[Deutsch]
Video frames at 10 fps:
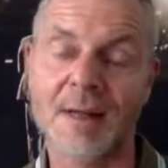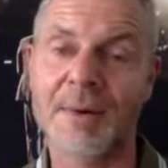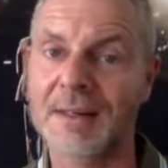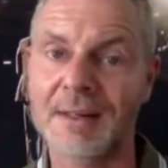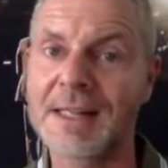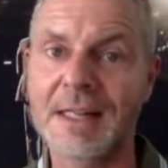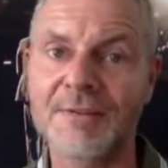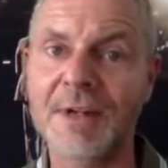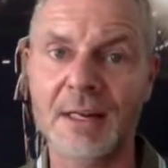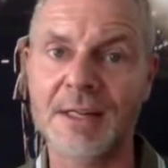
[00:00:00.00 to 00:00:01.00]
Aber nicht
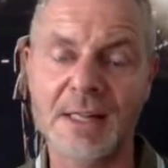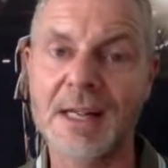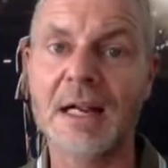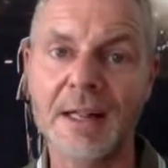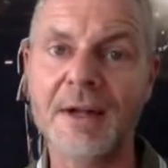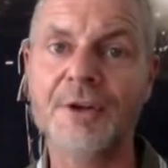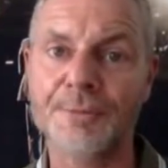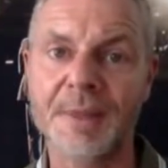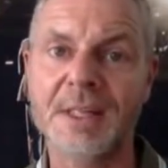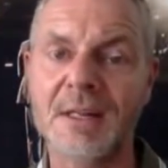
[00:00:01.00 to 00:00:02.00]
wirklich. Ich erkläre
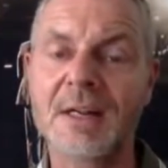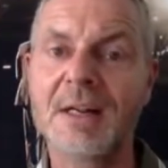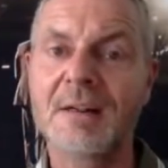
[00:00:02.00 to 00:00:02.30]
später,